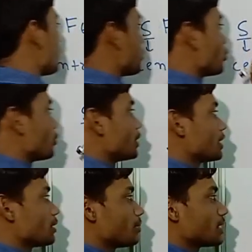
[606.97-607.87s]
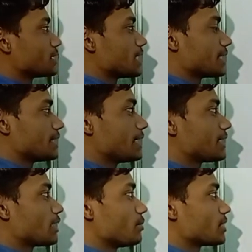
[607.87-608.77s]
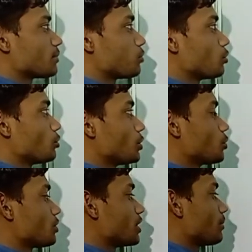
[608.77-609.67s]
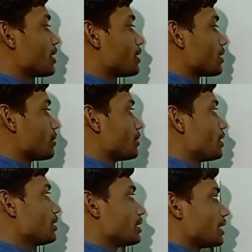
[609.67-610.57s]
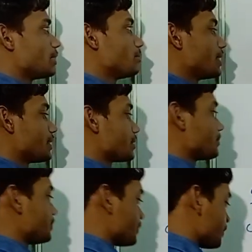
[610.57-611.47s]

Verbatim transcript: और फ्लोरिन के पास ज्यादा एटम है तो फ्लोरिन हो गया हमारा टर्मिनल एलिमेंट